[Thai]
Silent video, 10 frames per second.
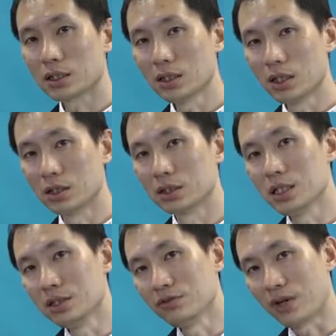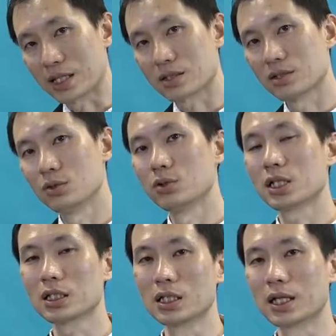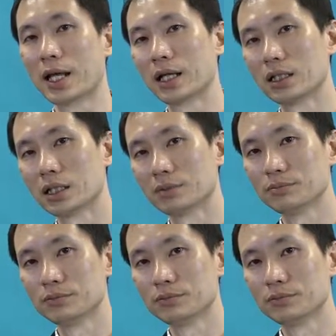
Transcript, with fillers: นก็ลองยิงแฟลชดูสักหนึ่งครั้งนะครับ